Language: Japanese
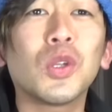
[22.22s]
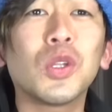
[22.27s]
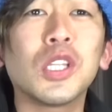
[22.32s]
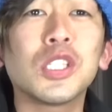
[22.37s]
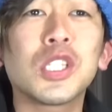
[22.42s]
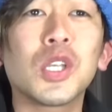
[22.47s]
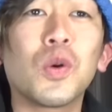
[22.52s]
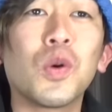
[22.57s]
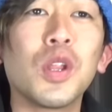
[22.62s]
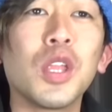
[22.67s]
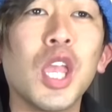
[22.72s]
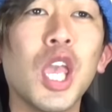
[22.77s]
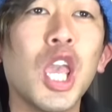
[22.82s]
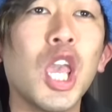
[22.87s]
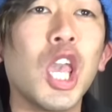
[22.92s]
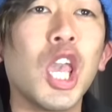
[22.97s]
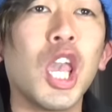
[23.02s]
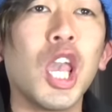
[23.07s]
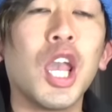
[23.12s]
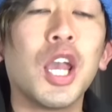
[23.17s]
ですね、これ
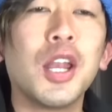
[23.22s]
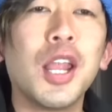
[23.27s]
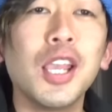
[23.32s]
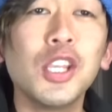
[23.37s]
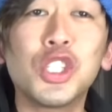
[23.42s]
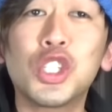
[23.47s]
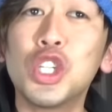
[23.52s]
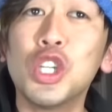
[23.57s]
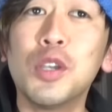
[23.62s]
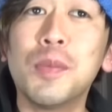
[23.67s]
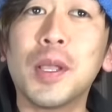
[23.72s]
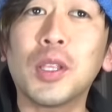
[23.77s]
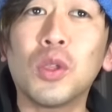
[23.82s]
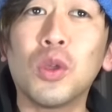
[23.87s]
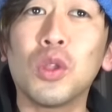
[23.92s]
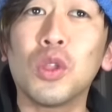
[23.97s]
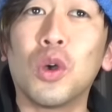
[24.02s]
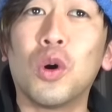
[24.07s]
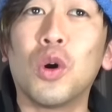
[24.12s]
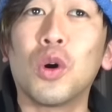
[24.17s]
ね、練習
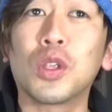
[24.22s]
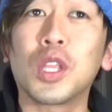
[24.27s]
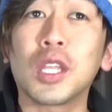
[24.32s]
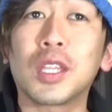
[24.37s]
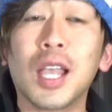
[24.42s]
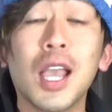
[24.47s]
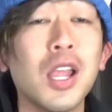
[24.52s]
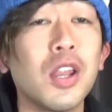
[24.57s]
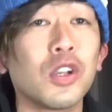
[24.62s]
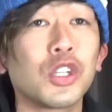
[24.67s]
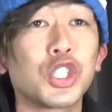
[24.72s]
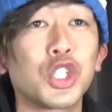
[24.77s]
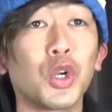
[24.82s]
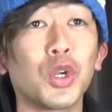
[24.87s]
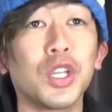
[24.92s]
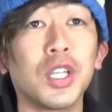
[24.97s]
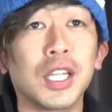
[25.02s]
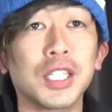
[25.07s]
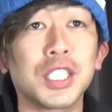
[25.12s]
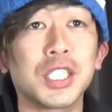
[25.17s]
バトルの方で体力消
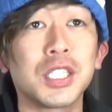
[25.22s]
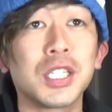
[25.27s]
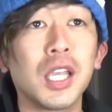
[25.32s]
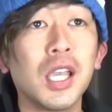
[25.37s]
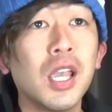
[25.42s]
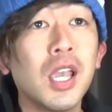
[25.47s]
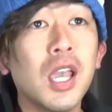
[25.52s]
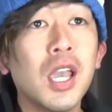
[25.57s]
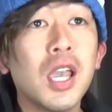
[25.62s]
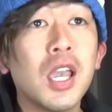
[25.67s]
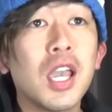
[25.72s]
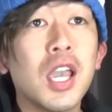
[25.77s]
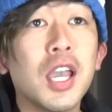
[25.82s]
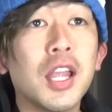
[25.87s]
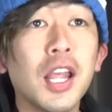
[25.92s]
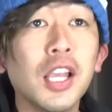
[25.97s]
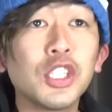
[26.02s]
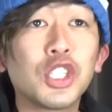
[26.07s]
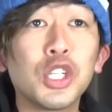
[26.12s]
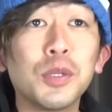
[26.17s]
費なし、
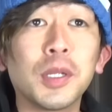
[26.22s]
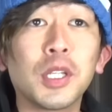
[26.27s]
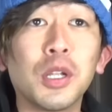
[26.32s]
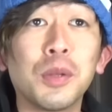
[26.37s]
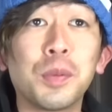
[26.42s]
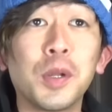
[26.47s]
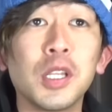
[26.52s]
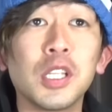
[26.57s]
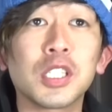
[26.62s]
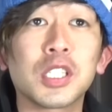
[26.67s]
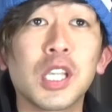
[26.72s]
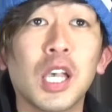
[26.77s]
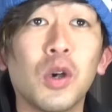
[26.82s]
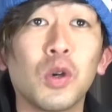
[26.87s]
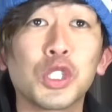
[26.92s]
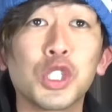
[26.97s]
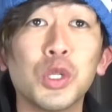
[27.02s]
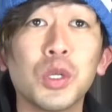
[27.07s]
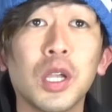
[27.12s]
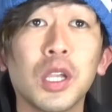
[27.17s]
練習バトルプレゼント、さあ、
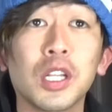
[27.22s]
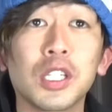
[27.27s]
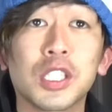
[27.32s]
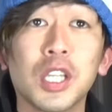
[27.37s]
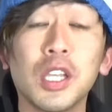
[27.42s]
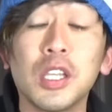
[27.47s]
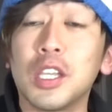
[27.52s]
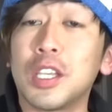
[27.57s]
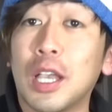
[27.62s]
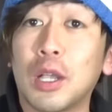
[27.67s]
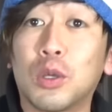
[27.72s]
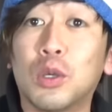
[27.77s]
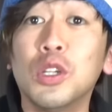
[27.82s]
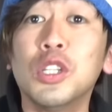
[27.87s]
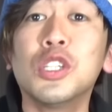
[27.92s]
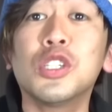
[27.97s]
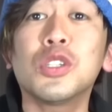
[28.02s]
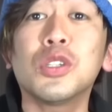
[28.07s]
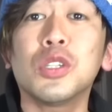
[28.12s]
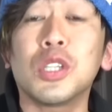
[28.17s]
星のかけら最大
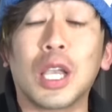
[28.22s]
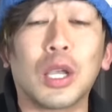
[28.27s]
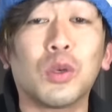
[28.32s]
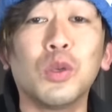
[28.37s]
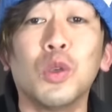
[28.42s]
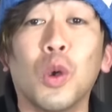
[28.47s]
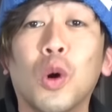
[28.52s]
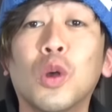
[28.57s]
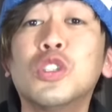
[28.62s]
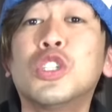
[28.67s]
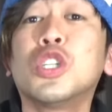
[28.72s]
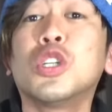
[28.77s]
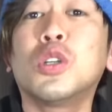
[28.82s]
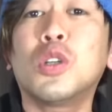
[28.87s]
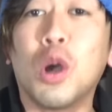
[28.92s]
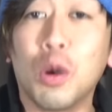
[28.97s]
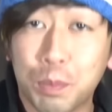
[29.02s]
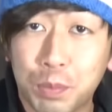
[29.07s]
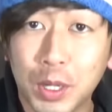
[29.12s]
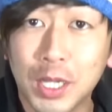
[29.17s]

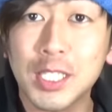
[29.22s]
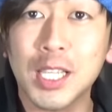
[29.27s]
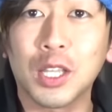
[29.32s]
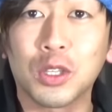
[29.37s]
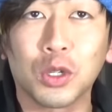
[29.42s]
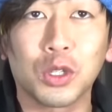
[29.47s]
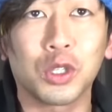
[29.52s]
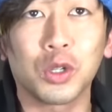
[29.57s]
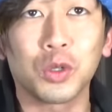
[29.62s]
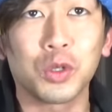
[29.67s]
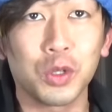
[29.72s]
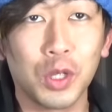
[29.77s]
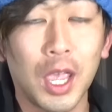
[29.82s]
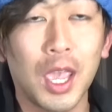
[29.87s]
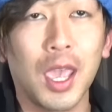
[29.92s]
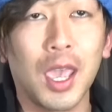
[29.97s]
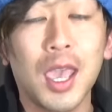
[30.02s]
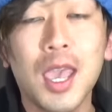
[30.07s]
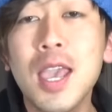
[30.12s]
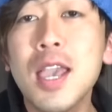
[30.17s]
140個プレゼントってこと
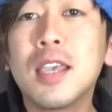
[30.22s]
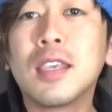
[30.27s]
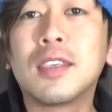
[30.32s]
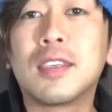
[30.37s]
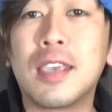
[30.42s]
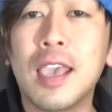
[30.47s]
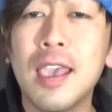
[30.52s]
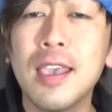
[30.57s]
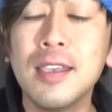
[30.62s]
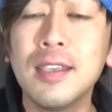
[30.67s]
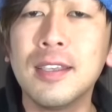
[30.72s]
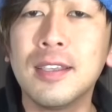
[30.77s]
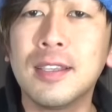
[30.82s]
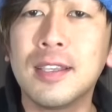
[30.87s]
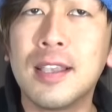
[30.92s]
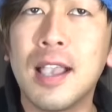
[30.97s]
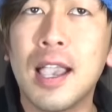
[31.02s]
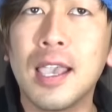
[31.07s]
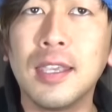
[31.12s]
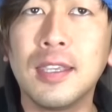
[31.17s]
で、
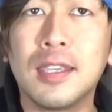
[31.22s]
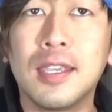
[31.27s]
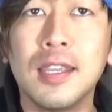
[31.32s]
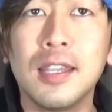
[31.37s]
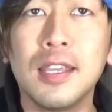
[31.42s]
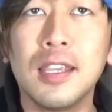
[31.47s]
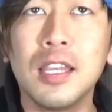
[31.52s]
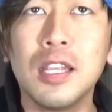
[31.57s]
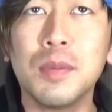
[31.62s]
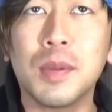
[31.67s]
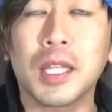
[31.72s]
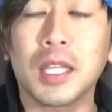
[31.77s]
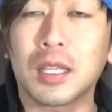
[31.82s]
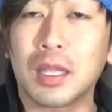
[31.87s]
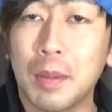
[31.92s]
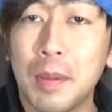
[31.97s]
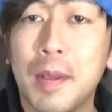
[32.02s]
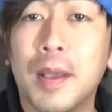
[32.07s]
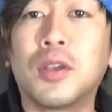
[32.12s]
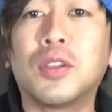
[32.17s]
限界ギリギリまで
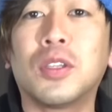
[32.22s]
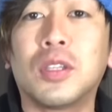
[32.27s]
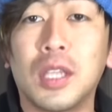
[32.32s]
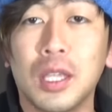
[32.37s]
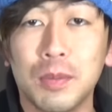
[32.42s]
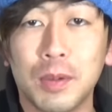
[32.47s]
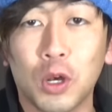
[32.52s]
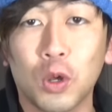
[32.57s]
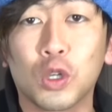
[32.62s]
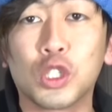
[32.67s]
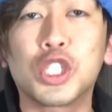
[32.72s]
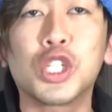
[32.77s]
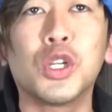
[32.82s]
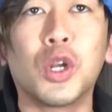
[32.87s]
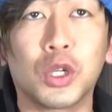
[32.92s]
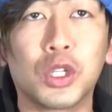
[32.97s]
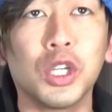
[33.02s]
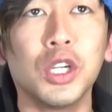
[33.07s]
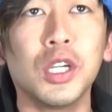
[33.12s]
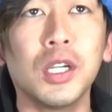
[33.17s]
食べまくって、今
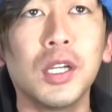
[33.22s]
66。